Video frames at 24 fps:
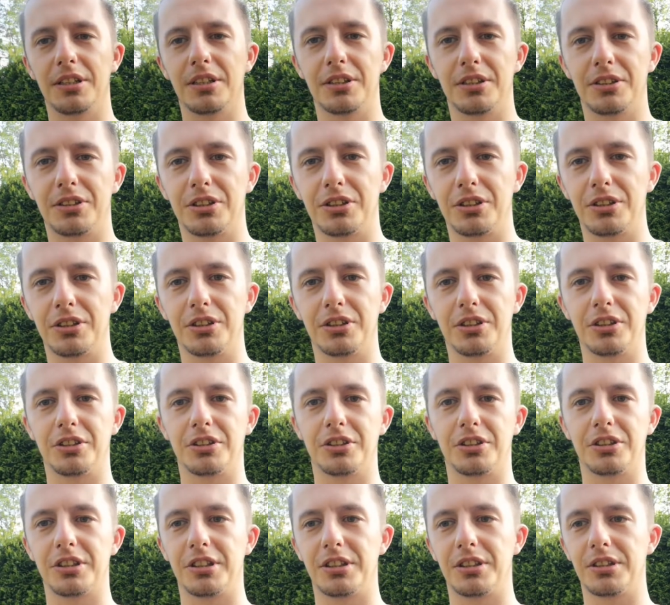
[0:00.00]
czy, czy,
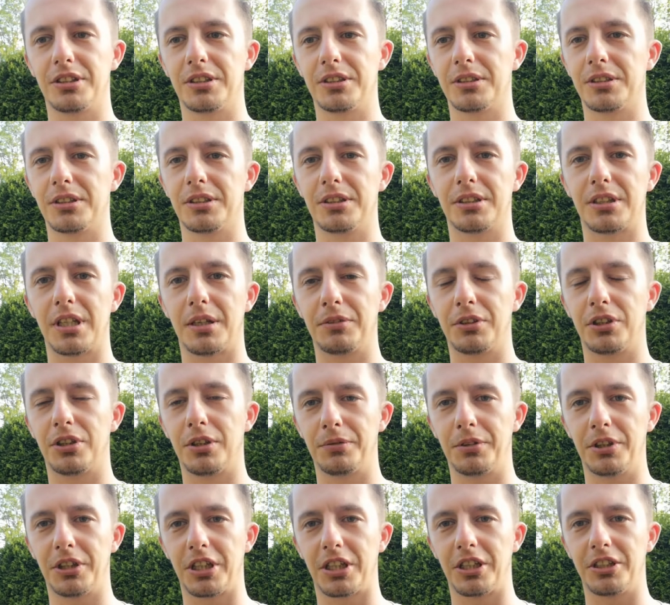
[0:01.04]
czy
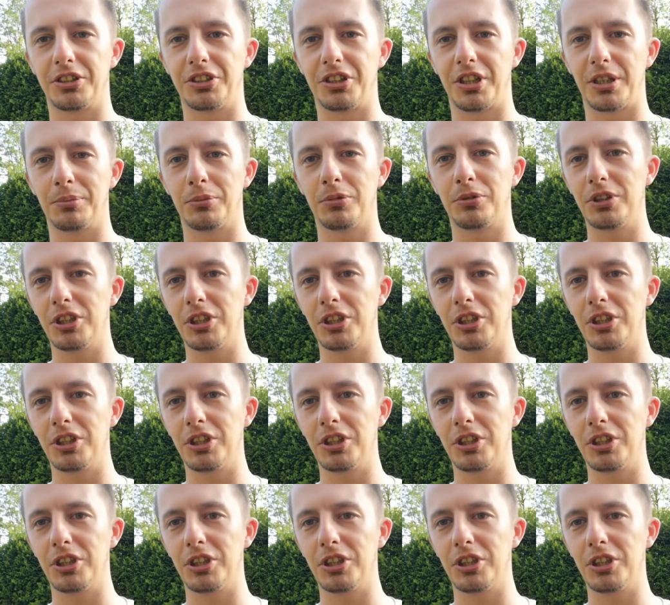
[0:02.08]
Dawidowi Krejciemu.